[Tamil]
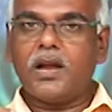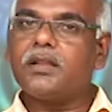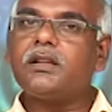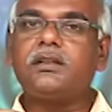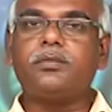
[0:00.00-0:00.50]

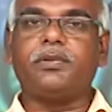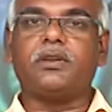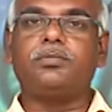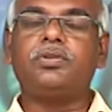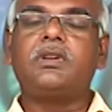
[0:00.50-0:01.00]
அதற்கு
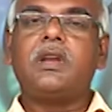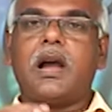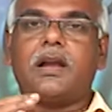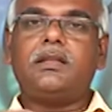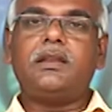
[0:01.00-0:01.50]
பின்பு
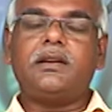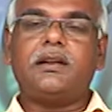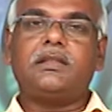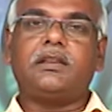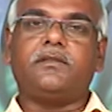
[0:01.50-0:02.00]
அந்த
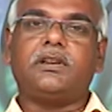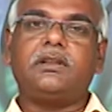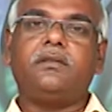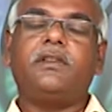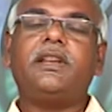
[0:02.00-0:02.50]
இடத்தை விட்டு
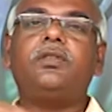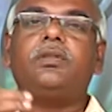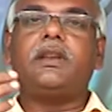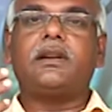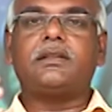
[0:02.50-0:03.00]

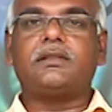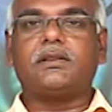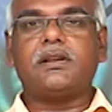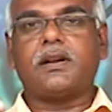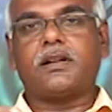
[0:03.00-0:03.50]
வேறொரு
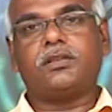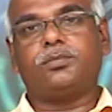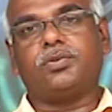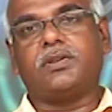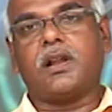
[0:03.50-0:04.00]
இடத்திற்கு கடந்து
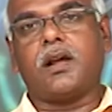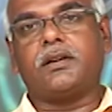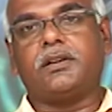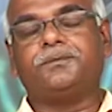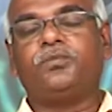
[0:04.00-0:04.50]

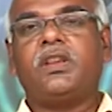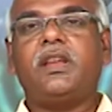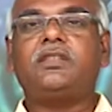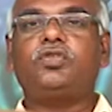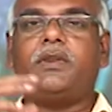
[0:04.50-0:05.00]
போகிறார்கள்
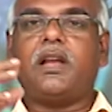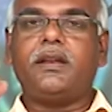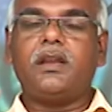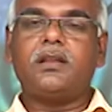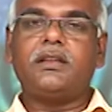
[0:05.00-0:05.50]
இயேசுவை
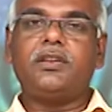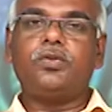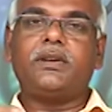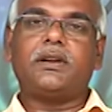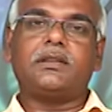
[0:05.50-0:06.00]
அறியாத
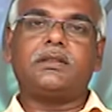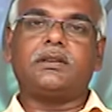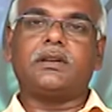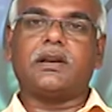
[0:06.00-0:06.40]
இன்னொரு இடத்திற்கு